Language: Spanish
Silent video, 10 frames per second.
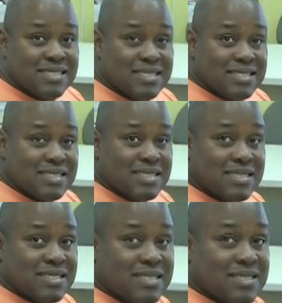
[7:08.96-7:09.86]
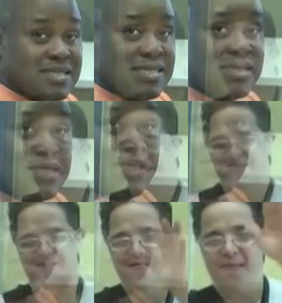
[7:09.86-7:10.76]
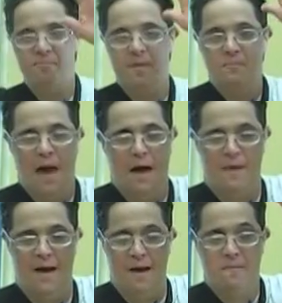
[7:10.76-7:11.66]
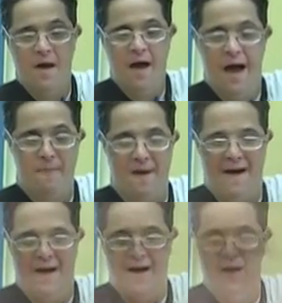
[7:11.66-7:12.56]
ellos están aquí porque ellos son los que nos dan a nosotros la fuerza,